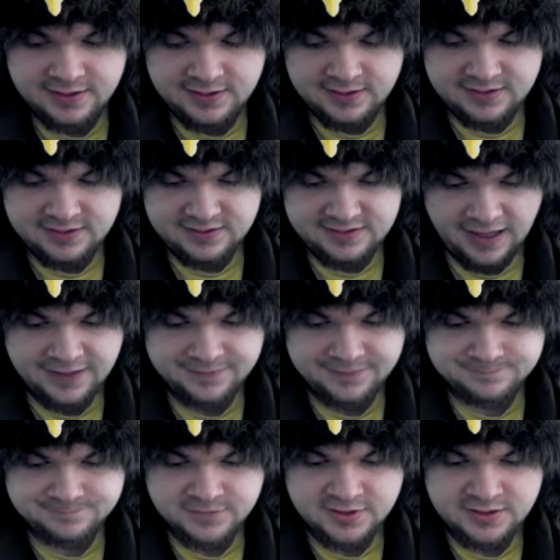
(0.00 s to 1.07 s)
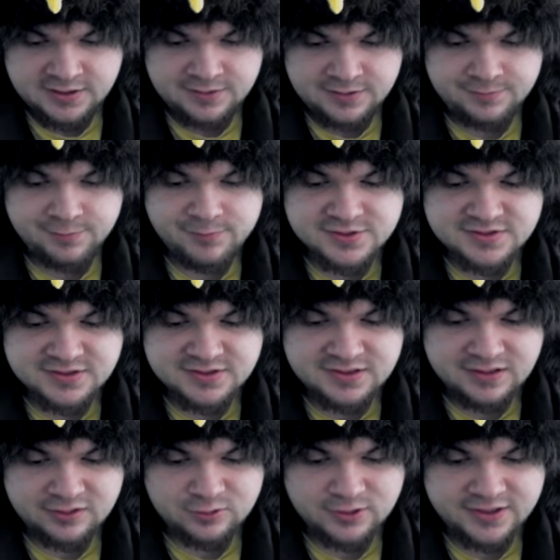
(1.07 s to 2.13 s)
Ja, äh, wir müssen den
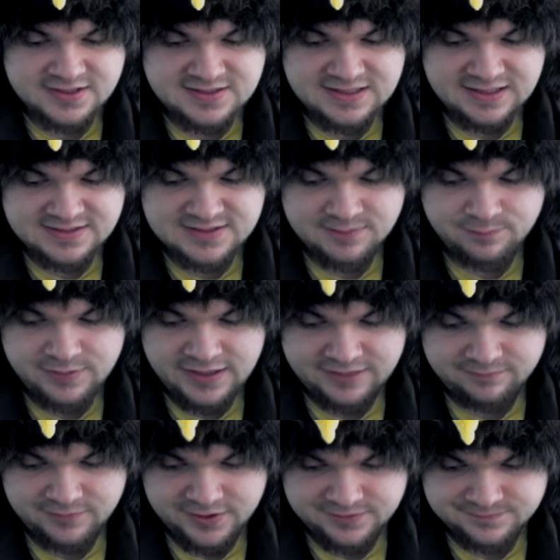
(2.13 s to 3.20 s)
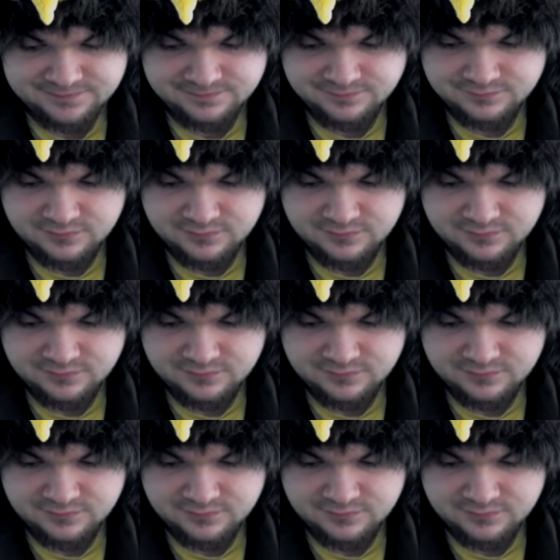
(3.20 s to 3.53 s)
natürlich jetzt langsam platt machen.